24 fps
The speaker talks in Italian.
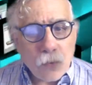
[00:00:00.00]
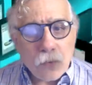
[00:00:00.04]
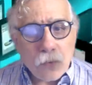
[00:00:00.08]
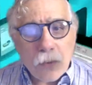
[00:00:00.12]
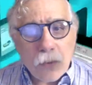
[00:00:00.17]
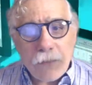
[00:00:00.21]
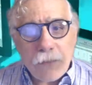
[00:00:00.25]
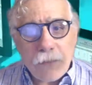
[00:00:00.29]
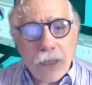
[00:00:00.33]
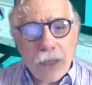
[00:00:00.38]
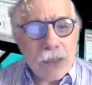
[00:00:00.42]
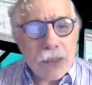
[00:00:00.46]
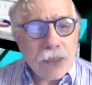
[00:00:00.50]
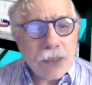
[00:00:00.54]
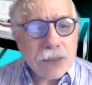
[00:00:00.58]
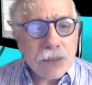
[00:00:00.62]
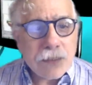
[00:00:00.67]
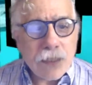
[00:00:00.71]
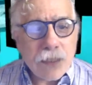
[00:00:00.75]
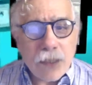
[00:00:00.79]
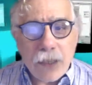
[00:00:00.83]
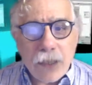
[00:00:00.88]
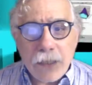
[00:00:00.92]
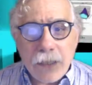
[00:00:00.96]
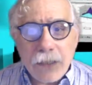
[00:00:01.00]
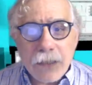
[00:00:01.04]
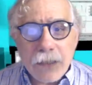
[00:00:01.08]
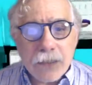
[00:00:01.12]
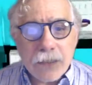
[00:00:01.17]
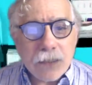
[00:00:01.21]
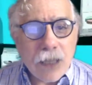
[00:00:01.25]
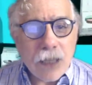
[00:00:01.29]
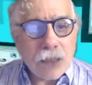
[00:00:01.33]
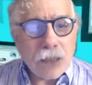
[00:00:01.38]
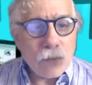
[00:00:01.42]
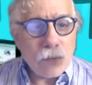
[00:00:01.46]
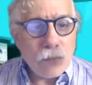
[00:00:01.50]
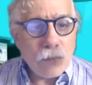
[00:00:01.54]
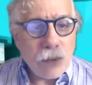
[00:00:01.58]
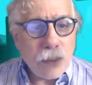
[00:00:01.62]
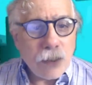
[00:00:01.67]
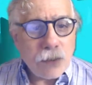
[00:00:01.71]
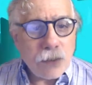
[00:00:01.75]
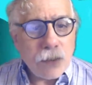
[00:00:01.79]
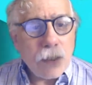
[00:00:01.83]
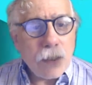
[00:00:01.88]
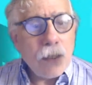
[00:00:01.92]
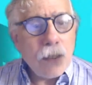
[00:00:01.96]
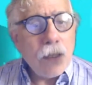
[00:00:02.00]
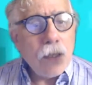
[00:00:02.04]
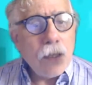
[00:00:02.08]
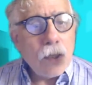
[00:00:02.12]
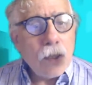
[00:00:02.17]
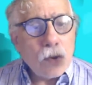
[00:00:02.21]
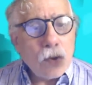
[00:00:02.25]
tuttavia ad essere gli Stati Uniti,